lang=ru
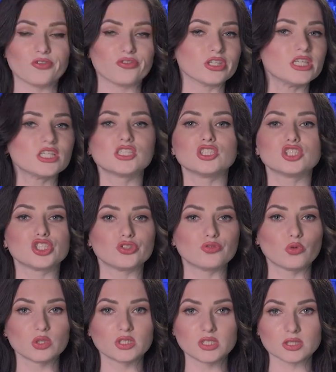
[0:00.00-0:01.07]
в них
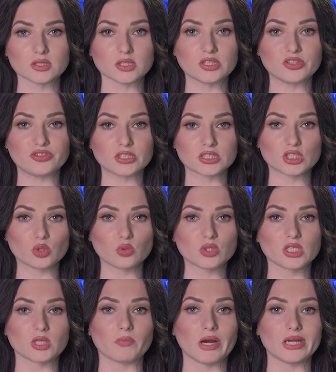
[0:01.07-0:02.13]
ничего нет,
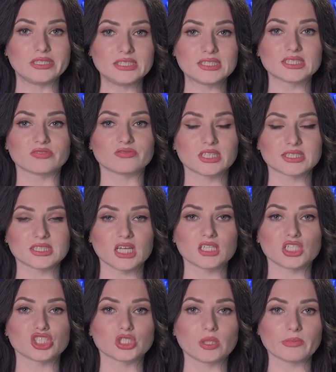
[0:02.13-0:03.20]
инфекционных больниц в
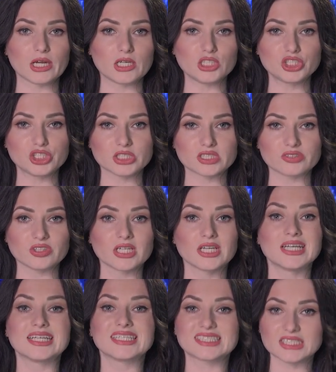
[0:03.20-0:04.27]
достаточном количестве,
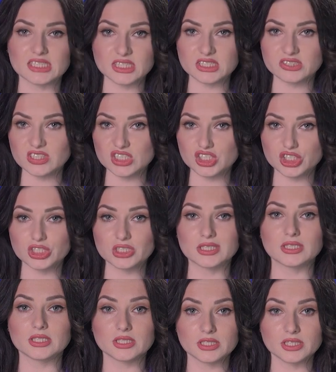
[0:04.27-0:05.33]
средств
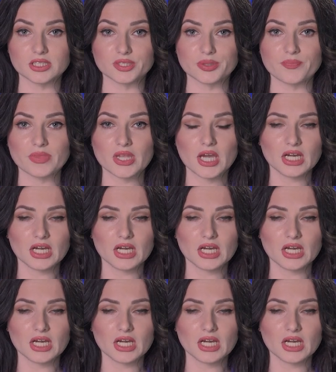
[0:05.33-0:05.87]
защиты нет.